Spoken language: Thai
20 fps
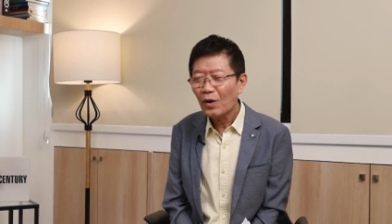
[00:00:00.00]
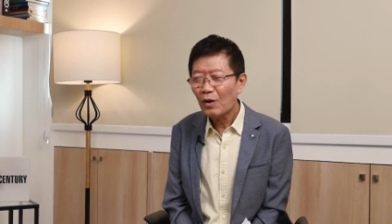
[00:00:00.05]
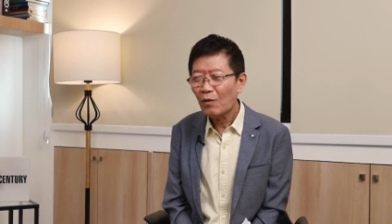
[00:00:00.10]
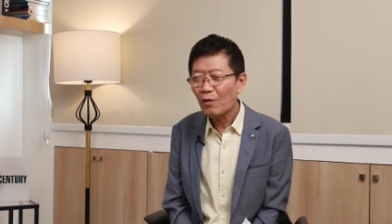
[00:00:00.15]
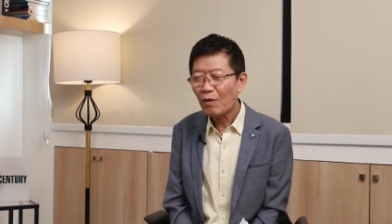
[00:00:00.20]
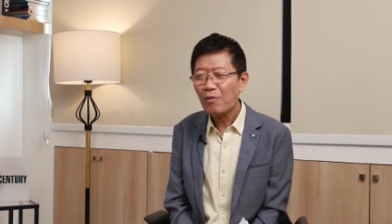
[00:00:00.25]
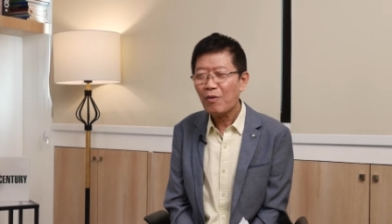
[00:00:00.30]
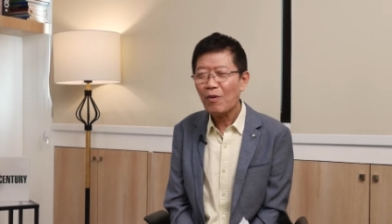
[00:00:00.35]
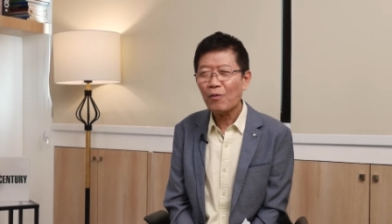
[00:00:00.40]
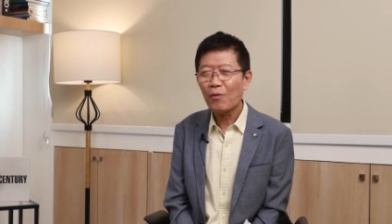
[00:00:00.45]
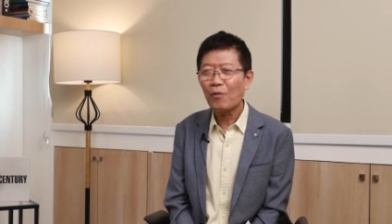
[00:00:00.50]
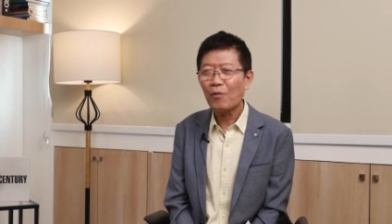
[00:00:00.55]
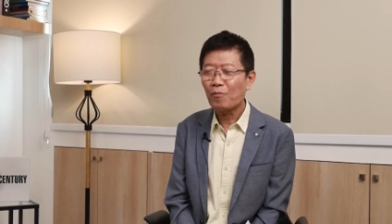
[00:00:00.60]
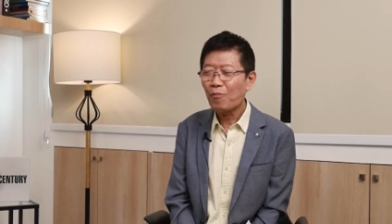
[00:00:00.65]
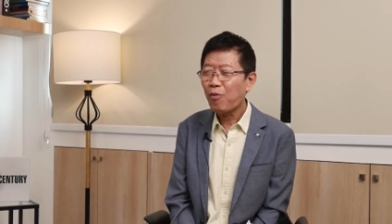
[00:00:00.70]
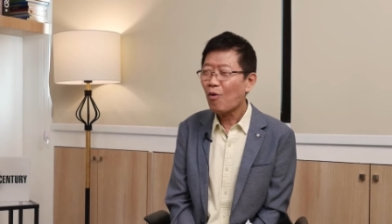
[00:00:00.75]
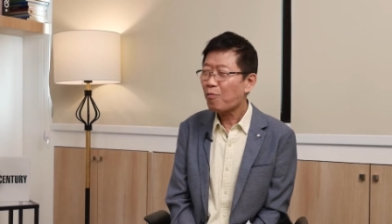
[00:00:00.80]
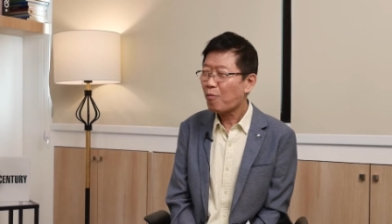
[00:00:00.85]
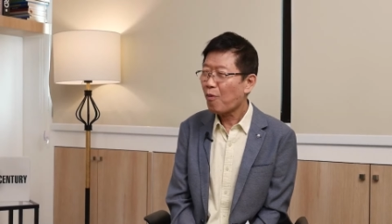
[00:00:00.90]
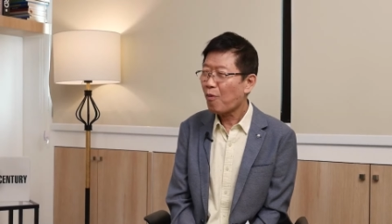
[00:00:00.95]
หรือว่าพวก
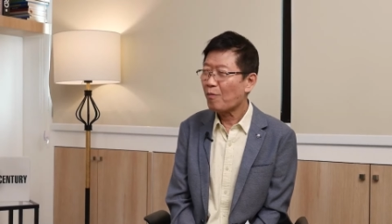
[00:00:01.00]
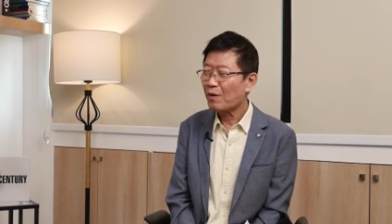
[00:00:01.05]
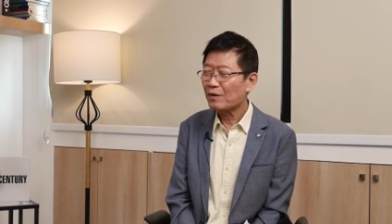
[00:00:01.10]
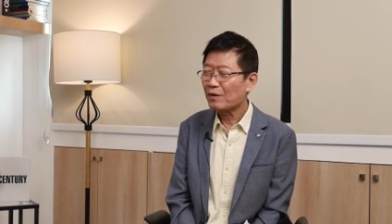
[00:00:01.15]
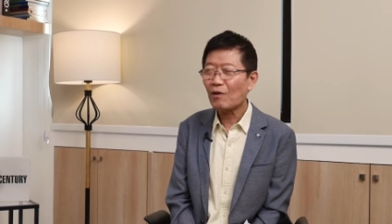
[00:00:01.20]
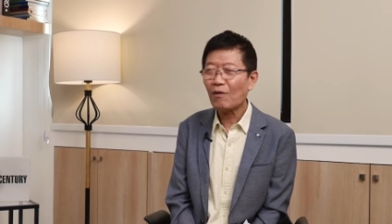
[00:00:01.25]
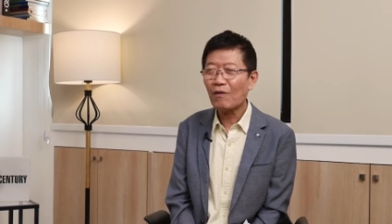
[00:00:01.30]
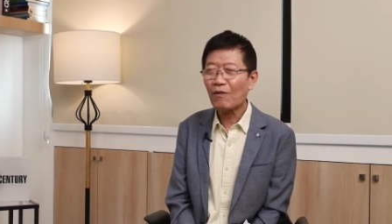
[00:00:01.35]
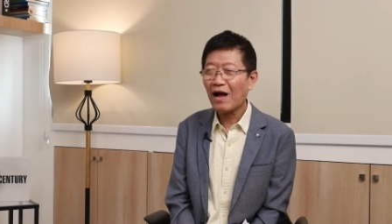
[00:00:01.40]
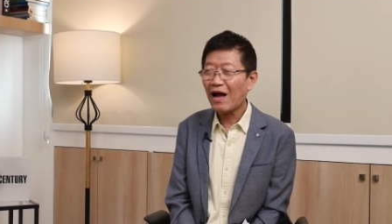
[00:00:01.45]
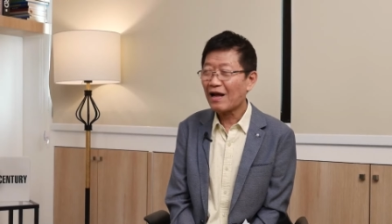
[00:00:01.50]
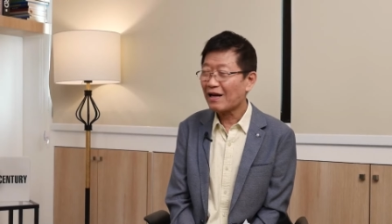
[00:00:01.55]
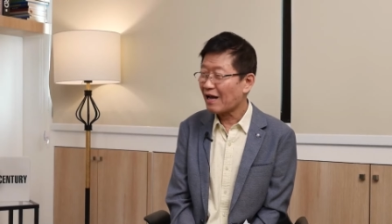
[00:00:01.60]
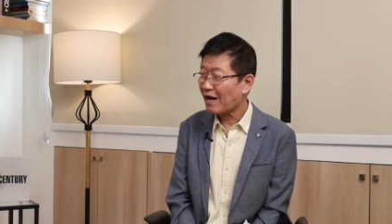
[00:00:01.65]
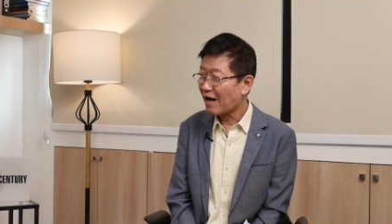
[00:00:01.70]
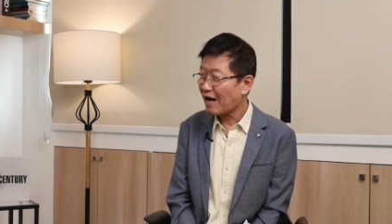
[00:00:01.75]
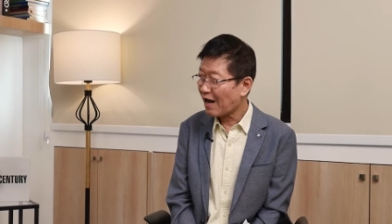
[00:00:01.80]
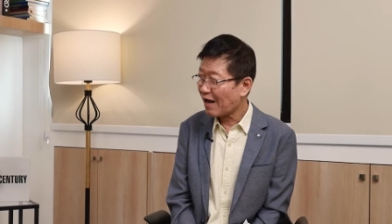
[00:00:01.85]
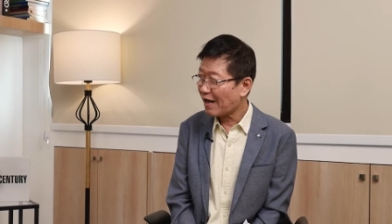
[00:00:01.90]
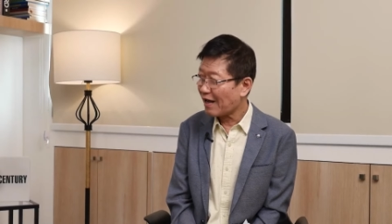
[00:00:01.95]
พวกผมว่าต้องการอะ
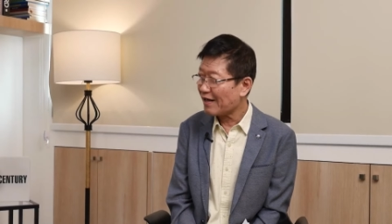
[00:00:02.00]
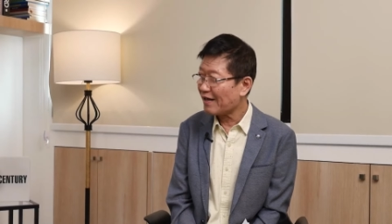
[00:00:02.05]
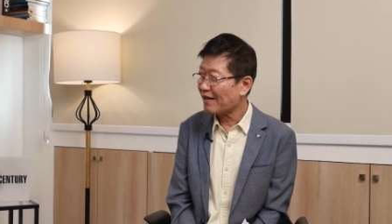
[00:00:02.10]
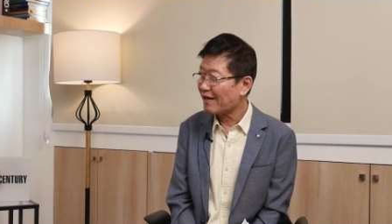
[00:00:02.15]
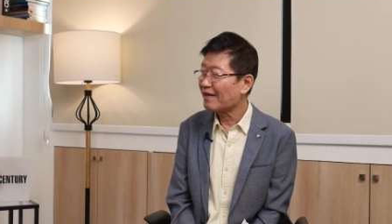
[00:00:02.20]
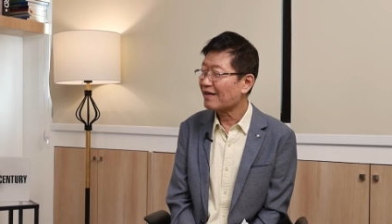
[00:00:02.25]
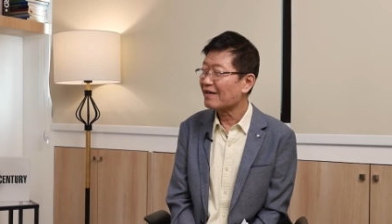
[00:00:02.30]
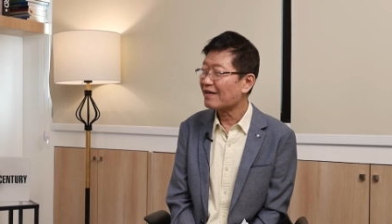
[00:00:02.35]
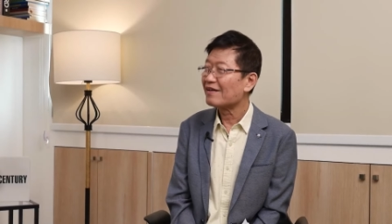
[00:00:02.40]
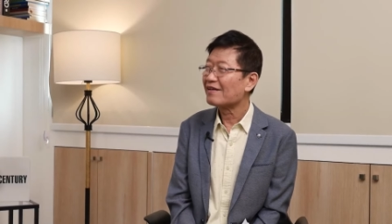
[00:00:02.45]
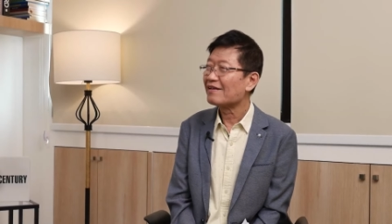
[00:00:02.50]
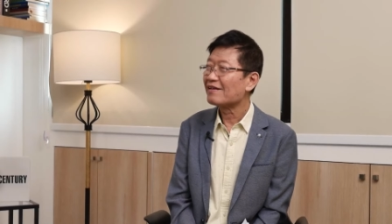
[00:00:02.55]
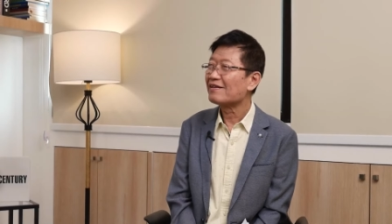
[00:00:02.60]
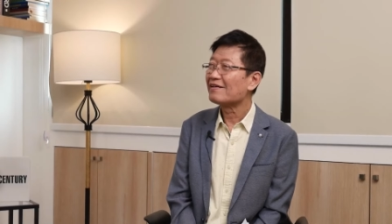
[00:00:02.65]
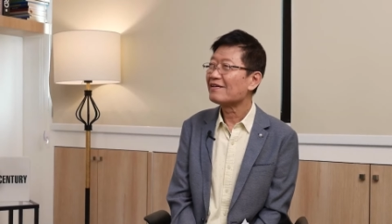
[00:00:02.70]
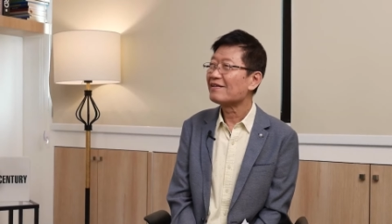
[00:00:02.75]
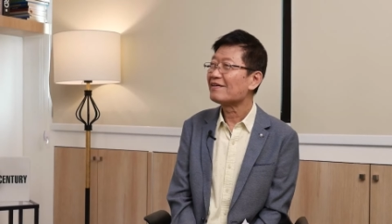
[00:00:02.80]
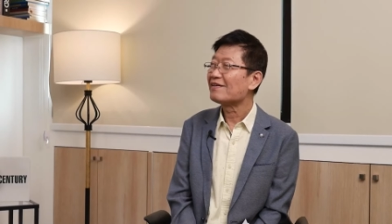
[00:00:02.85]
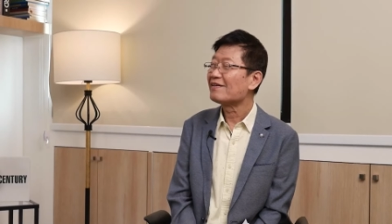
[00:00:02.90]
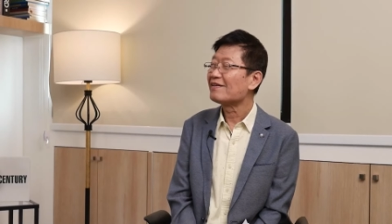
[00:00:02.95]
ไร อื
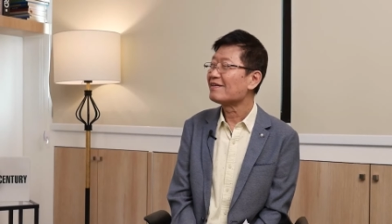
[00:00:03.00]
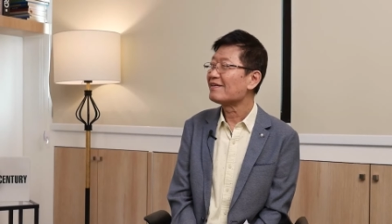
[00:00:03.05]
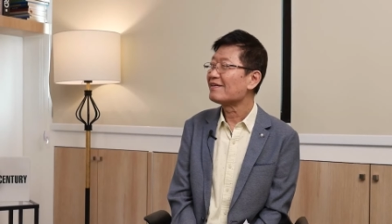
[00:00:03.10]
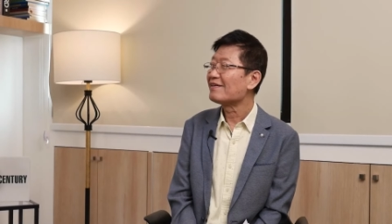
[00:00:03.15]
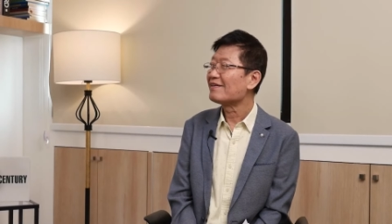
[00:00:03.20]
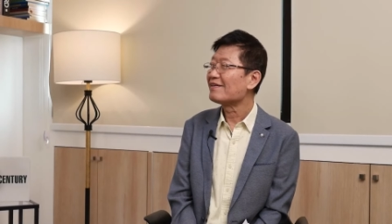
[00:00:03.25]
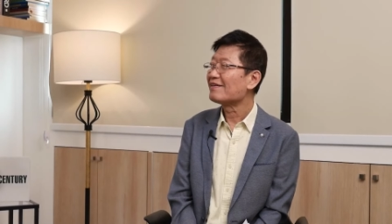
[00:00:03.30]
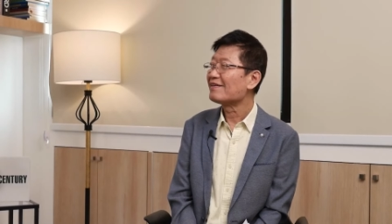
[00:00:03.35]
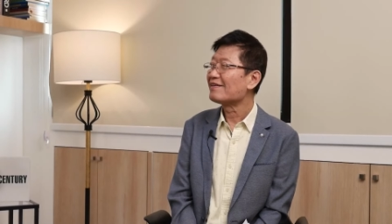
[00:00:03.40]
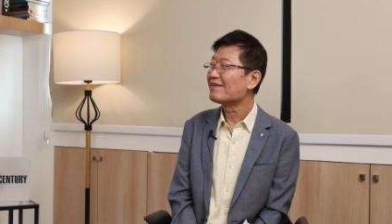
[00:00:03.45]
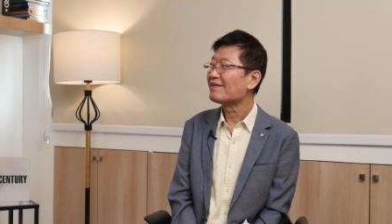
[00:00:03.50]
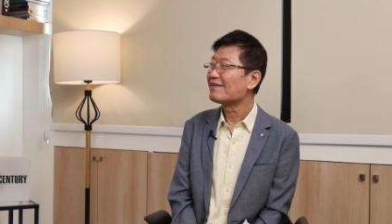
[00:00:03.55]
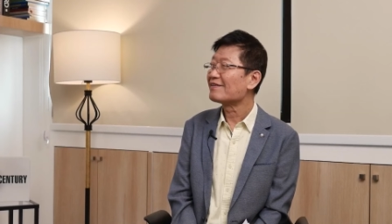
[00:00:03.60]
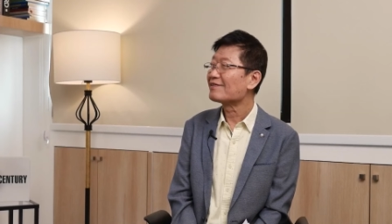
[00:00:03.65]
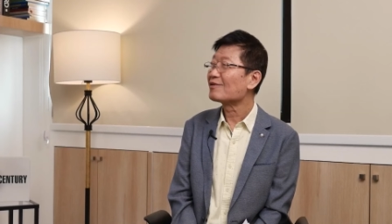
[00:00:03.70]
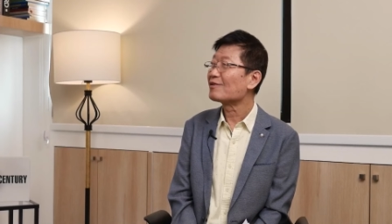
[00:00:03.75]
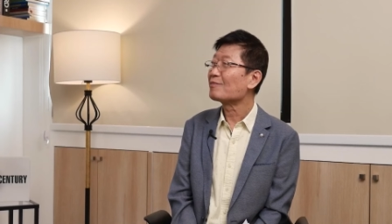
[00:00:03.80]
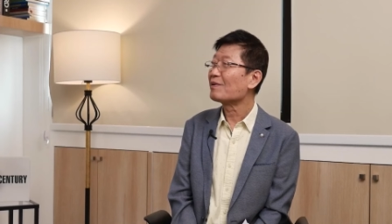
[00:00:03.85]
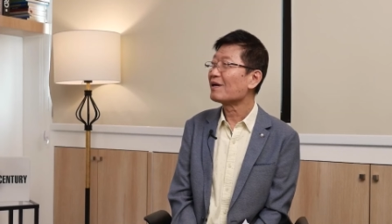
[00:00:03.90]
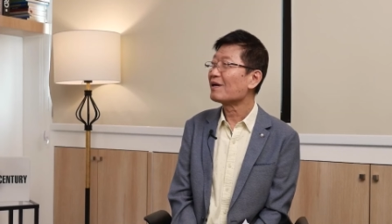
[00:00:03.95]
เขา
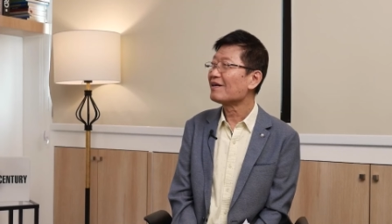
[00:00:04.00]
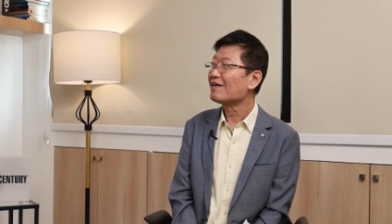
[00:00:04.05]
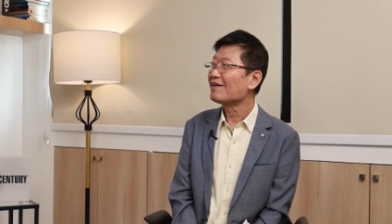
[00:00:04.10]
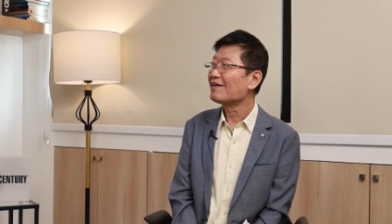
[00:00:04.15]
ก็มีมั่นใจ